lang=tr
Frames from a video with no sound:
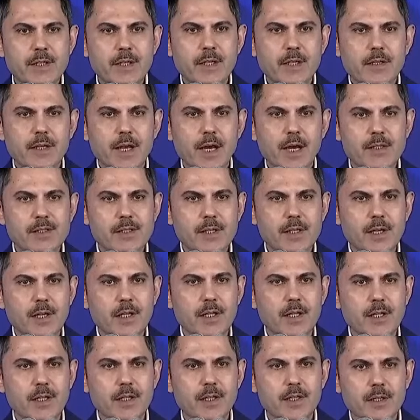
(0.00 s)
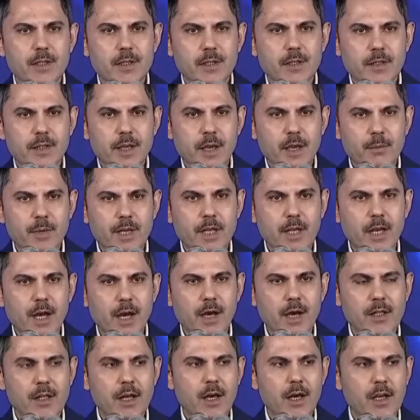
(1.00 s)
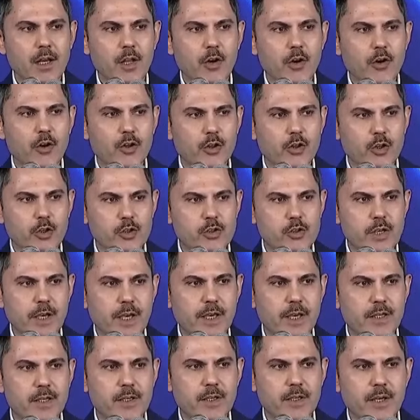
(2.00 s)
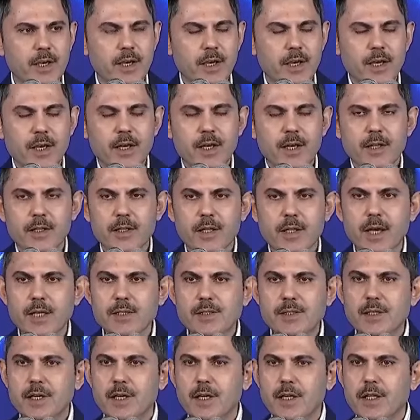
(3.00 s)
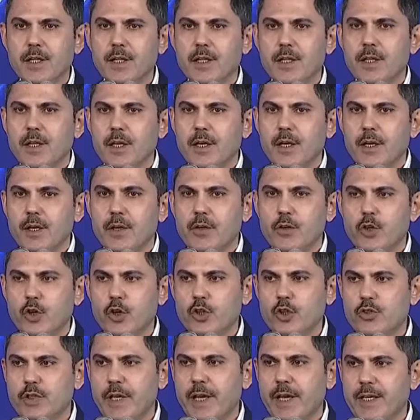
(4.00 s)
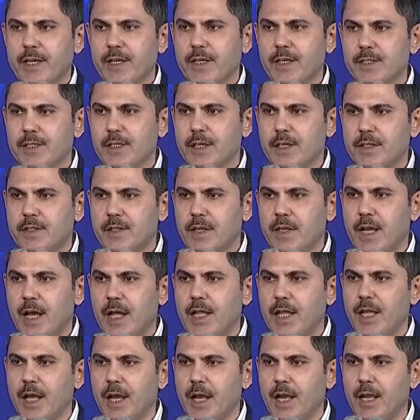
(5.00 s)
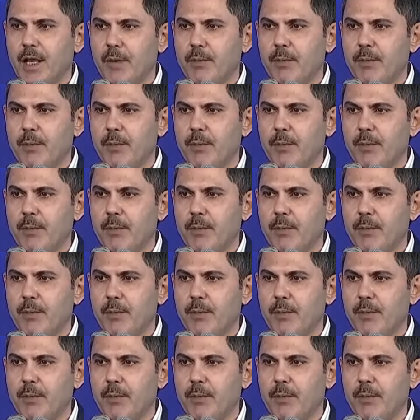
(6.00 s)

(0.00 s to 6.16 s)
nasıl, demir ağlarla ördüysek, nasıl yüksek hızlı trenlerle